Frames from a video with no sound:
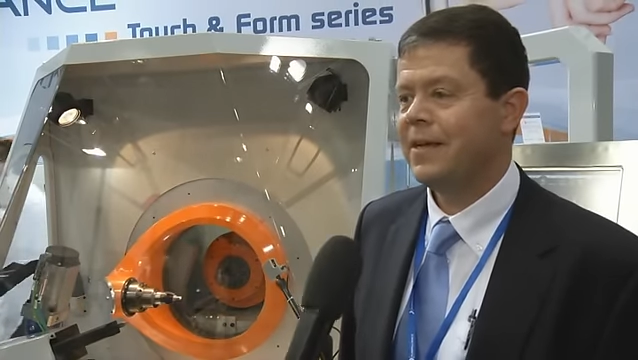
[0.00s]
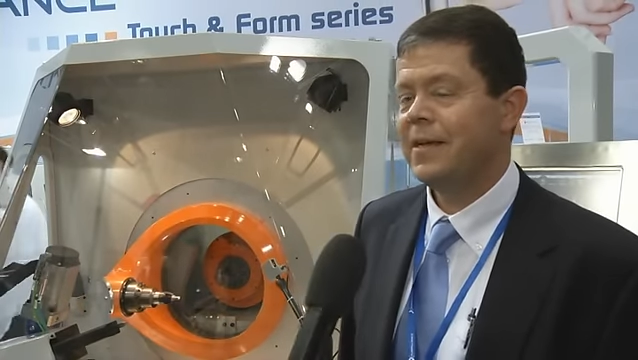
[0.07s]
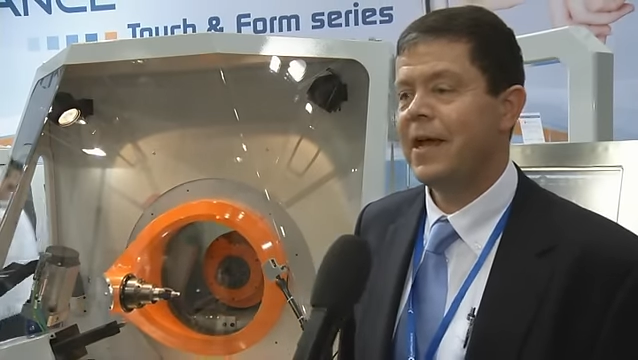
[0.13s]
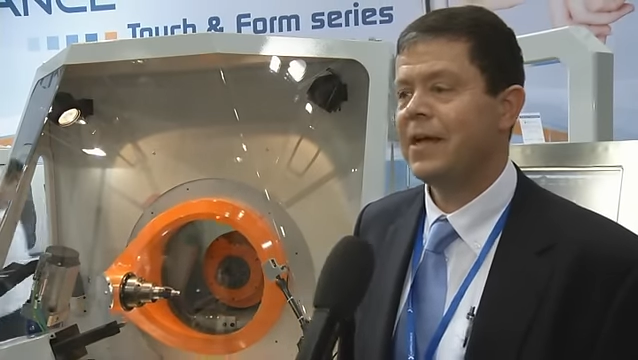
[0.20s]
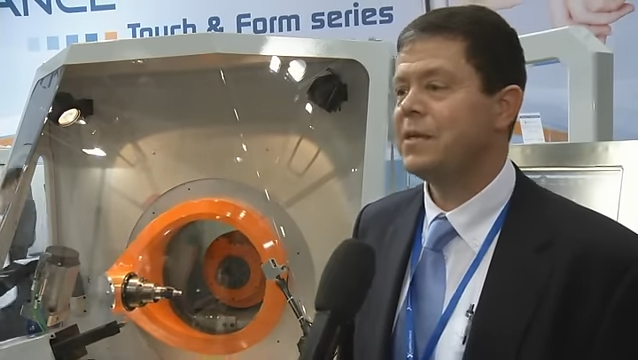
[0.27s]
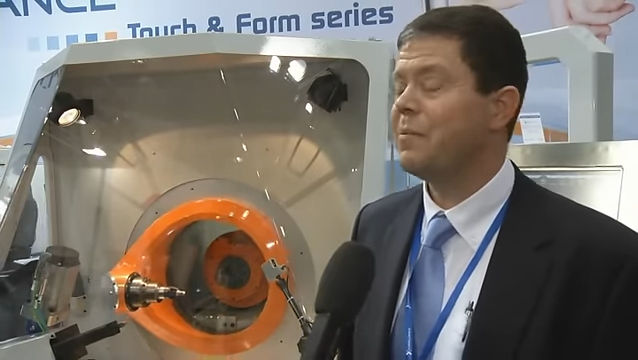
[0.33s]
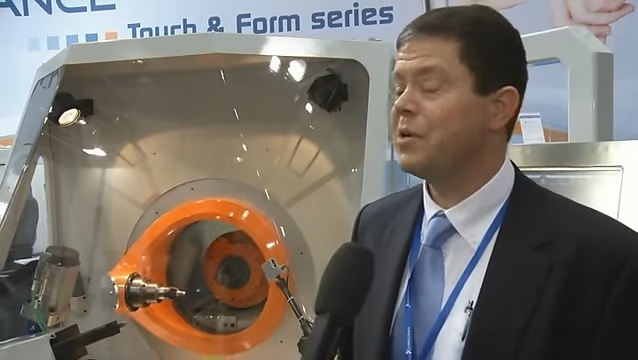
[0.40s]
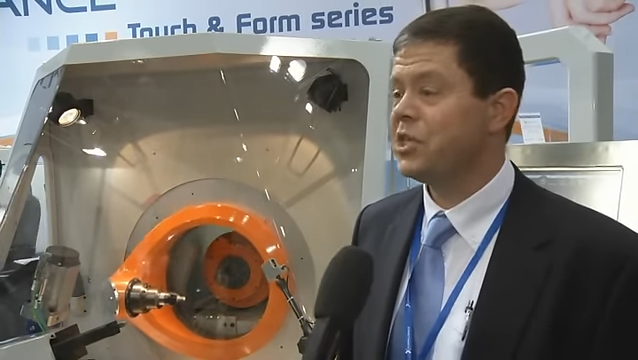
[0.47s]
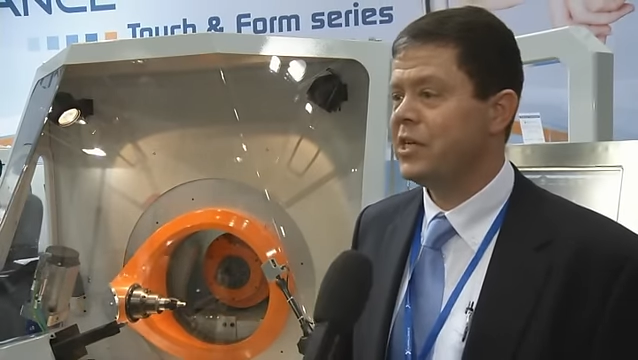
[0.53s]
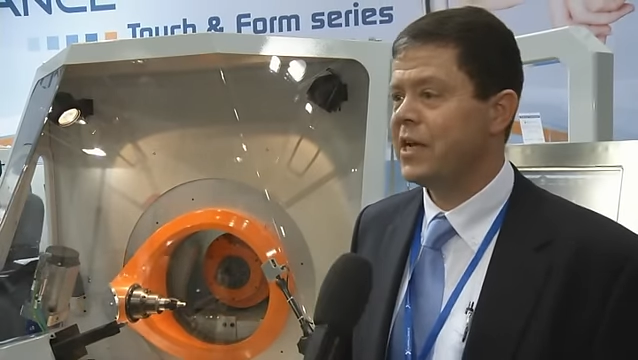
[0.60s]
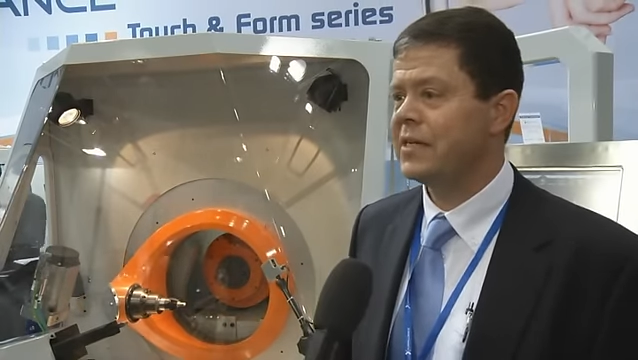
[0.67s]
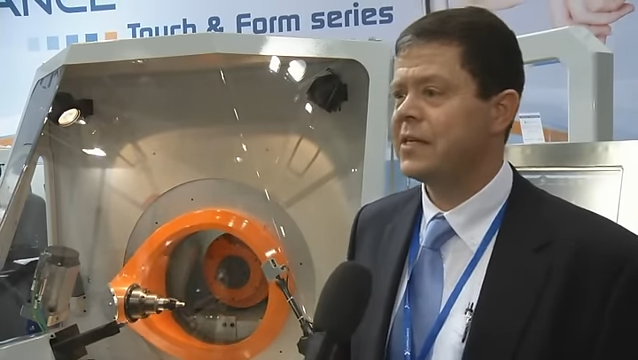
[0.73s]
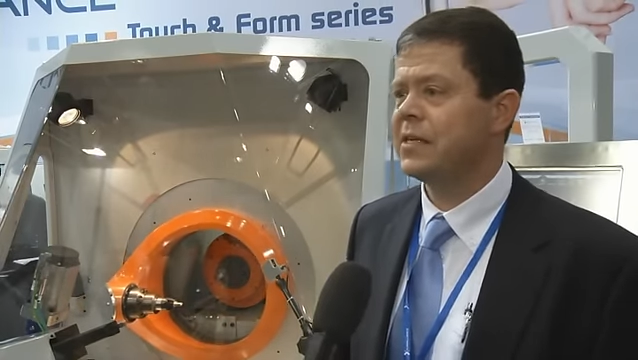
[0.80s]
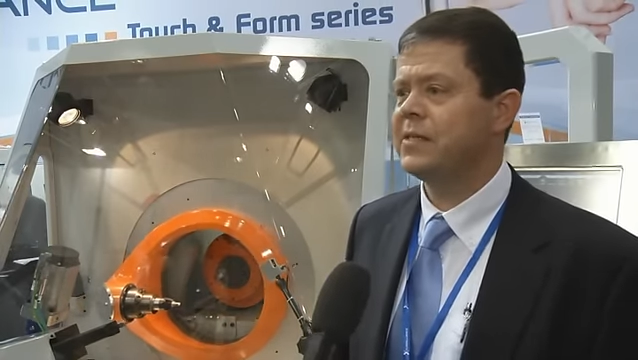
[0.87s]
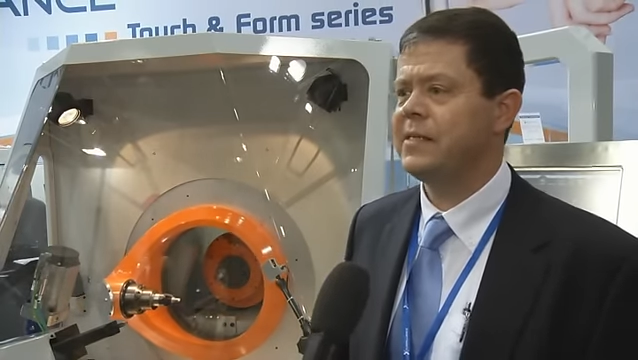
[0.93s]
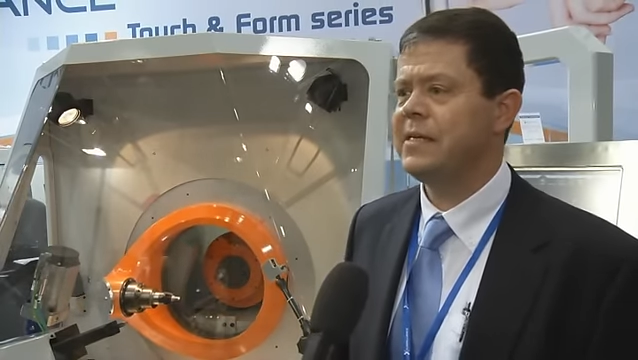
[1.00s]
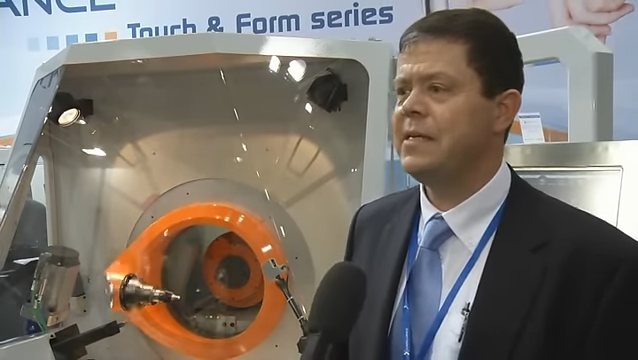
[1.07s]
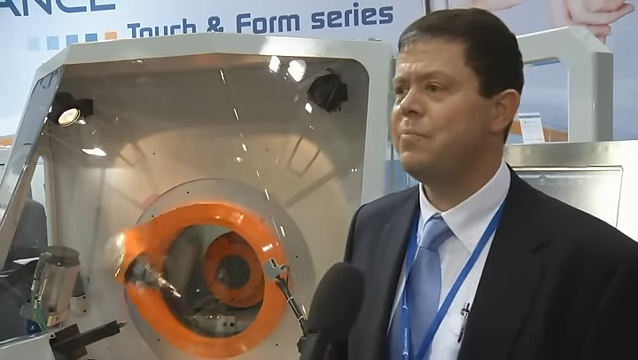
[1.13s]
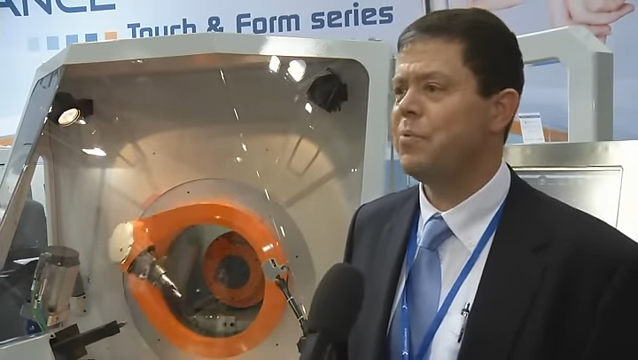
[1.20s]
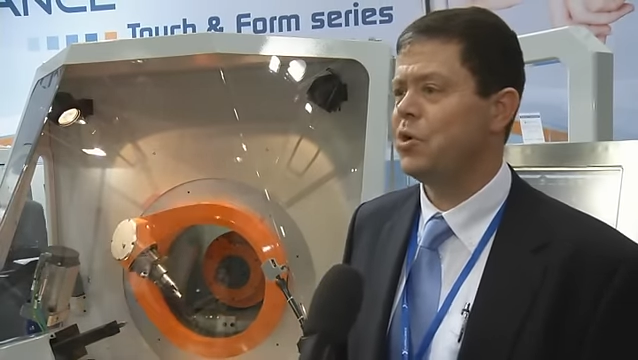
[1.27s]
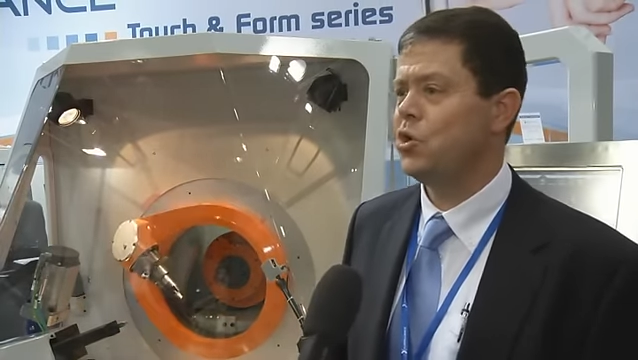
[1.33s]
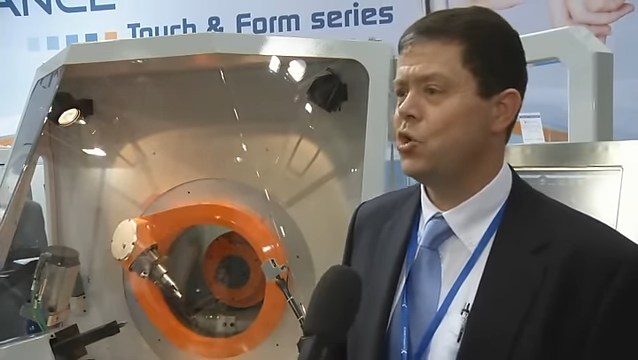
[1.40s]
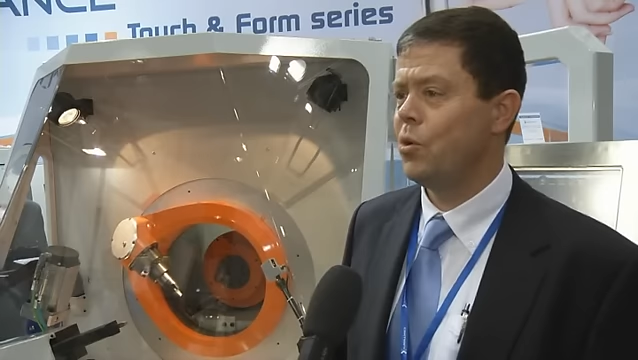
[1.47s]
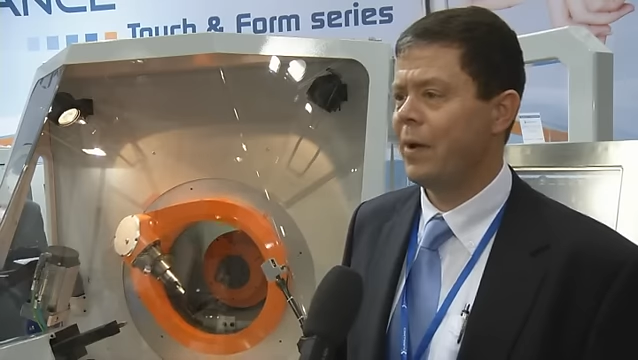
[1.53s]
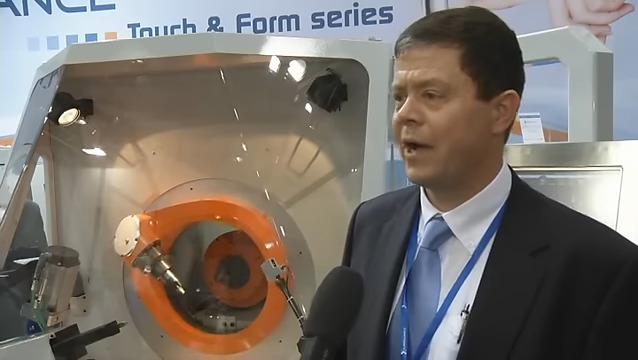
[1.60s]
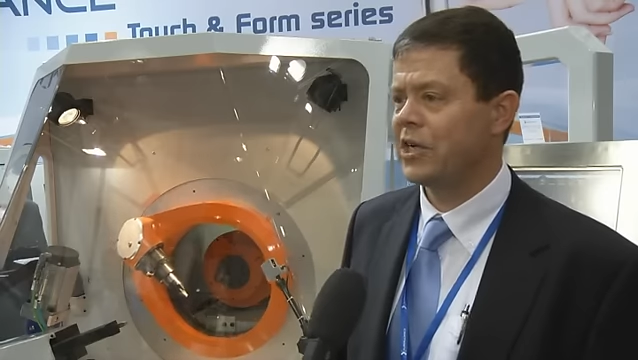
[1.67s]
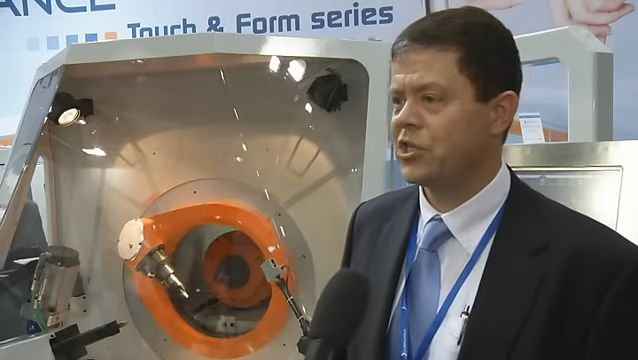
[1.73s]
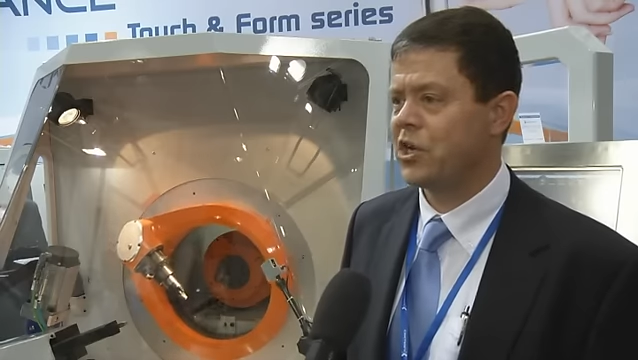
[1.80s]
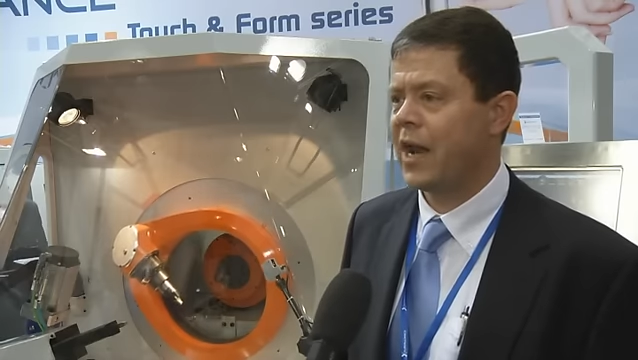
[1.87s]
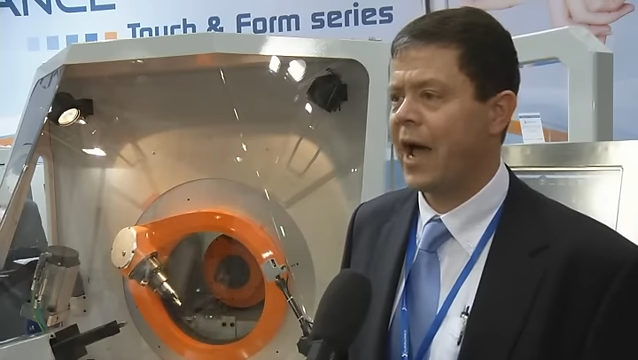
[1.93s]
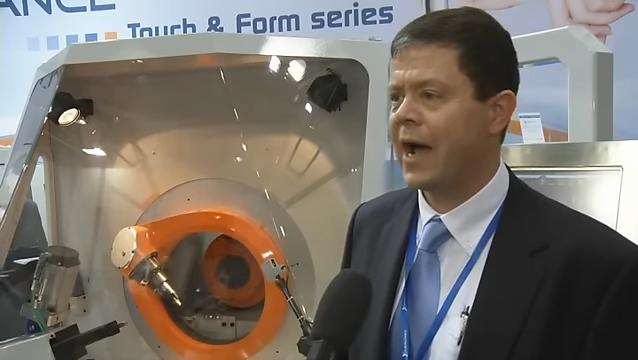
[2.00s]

Ja, die Maschine hatte sieben numerischen